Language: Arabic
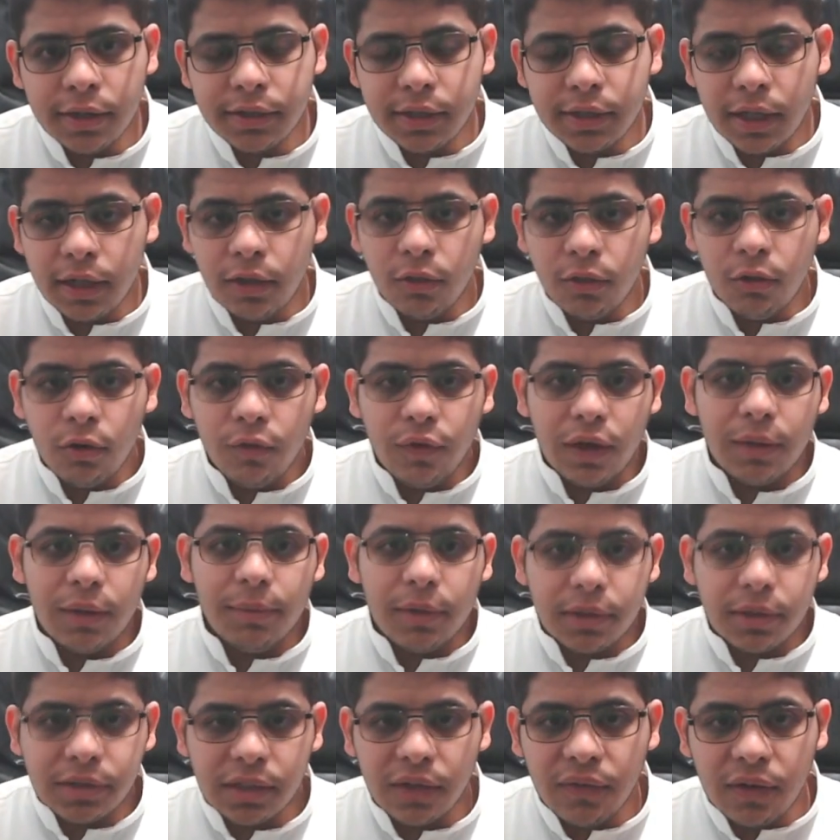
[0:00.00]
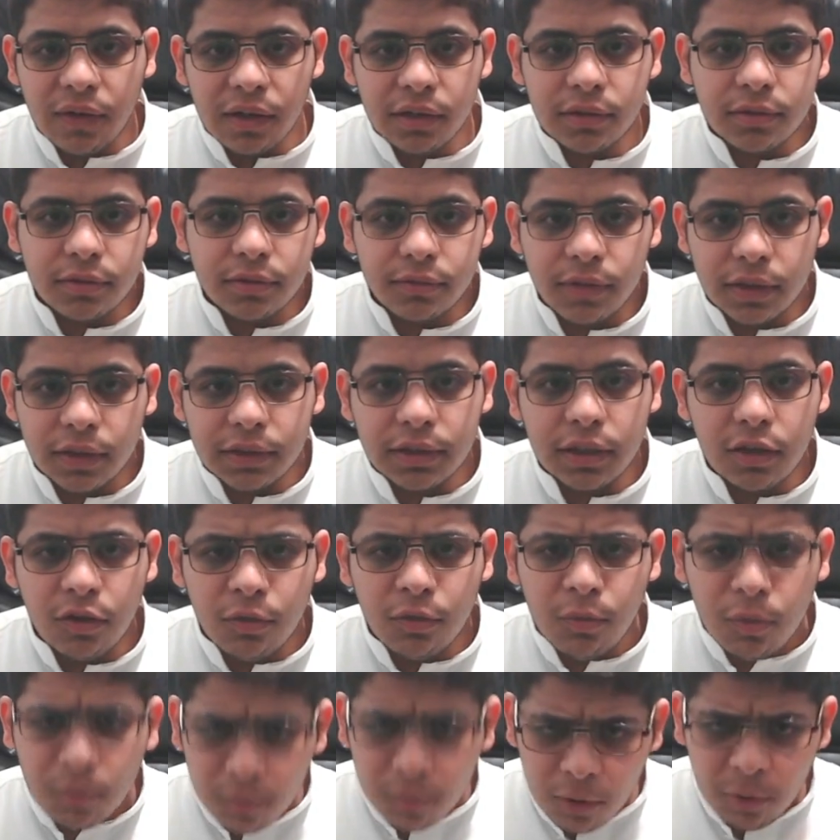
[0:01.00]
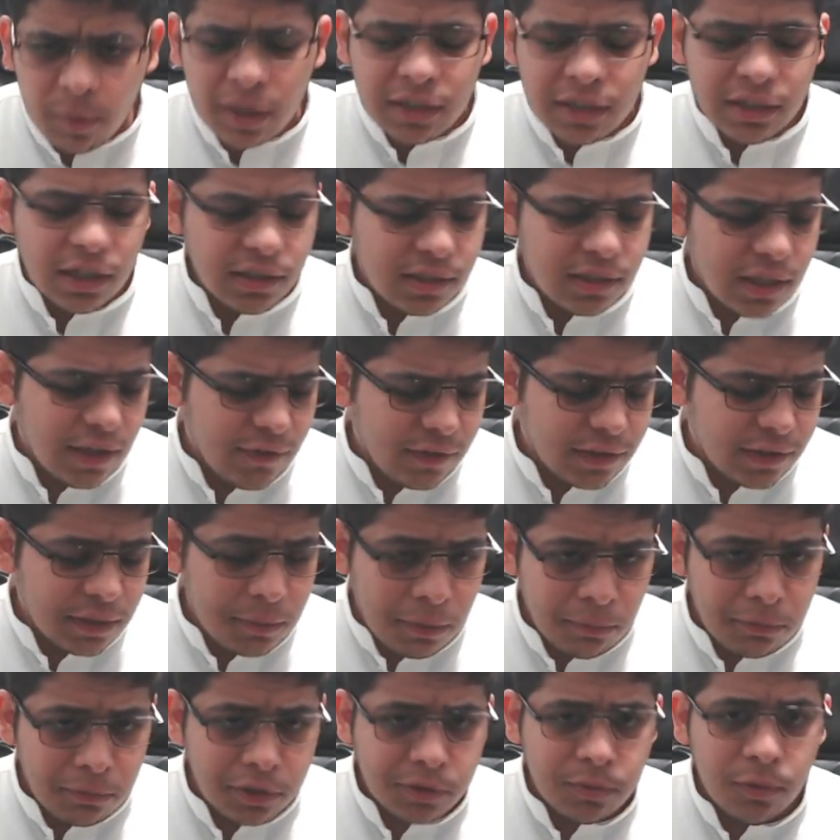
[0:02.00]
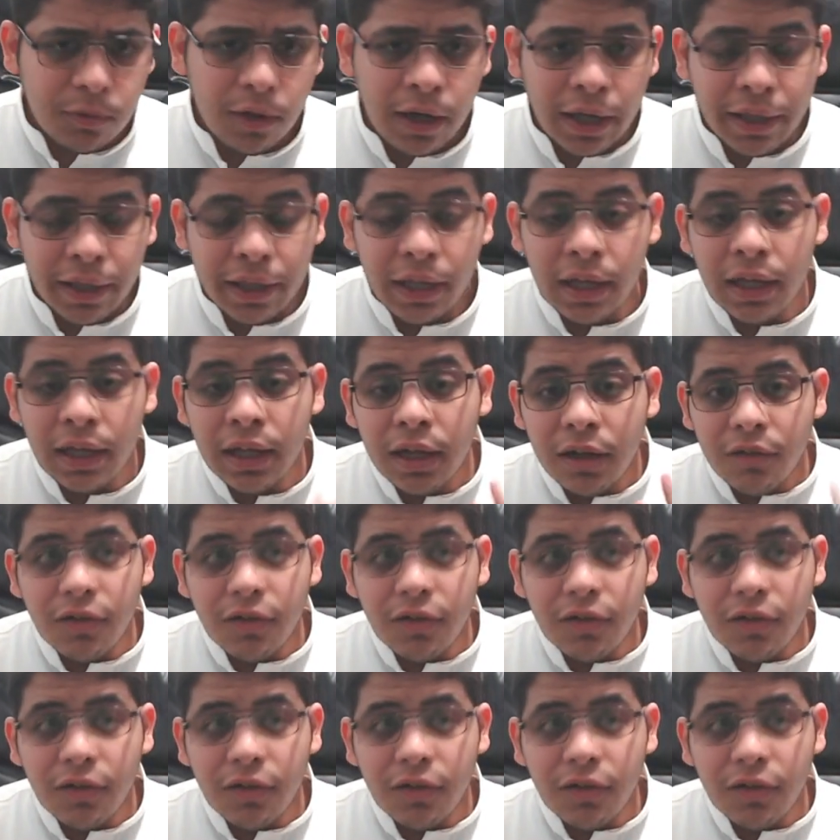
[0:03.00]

صار لي ظروف عمل سافرت فتره وبرجع اسافر طبعا بالاسبوع هذا